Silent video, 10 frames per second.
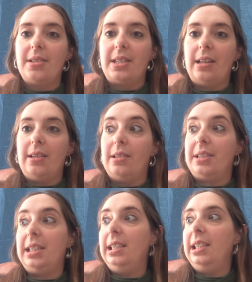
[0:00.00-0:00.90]

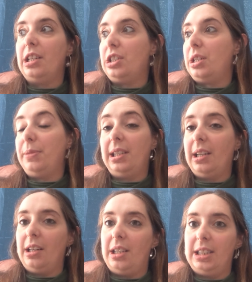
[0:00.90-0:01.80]
s'il n'y a
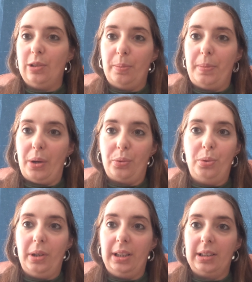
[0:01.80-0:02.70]
jamais un accident de
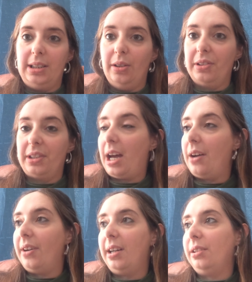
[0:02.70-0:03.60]
parcours, un accident de
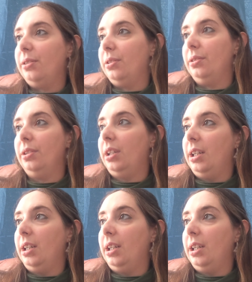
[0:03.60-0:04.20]
travail, euh,